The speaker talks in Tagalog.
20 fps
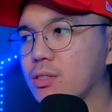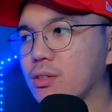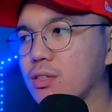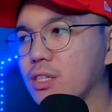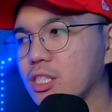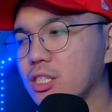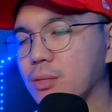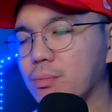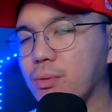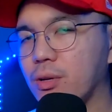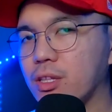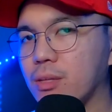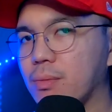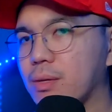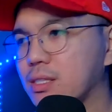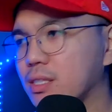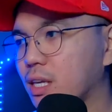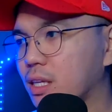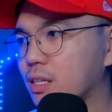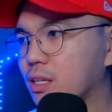So, this is Point to
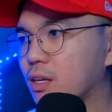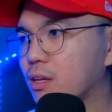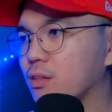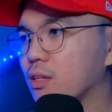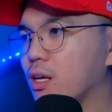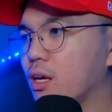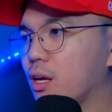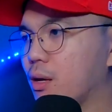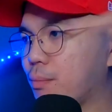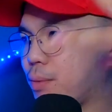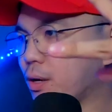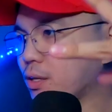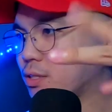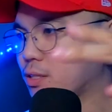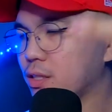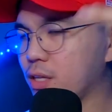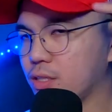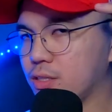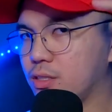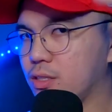Pet signing out.
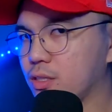Peace! Let's